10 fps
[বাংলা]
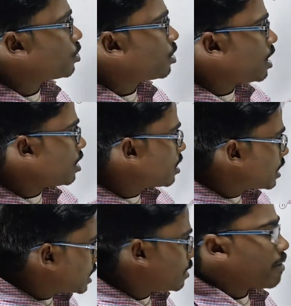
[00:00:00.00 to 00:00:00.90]
মতো করে
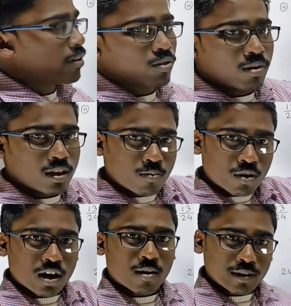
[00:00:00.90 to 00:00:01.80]
যেভাবে তোমাদের
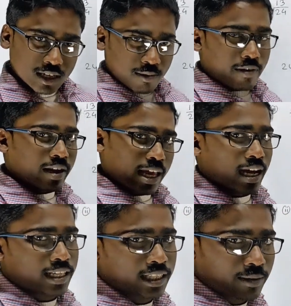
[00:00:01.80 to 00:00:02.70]
মনে হবে যেভাবে
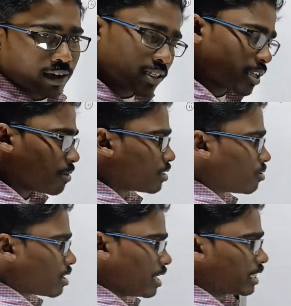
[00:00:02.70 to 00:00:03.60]
লেখা যেতে পারে সেইভাবে
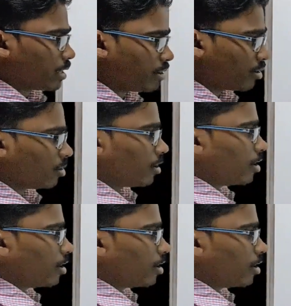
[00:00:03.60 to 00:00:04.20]
তোমরা লিখতে পারো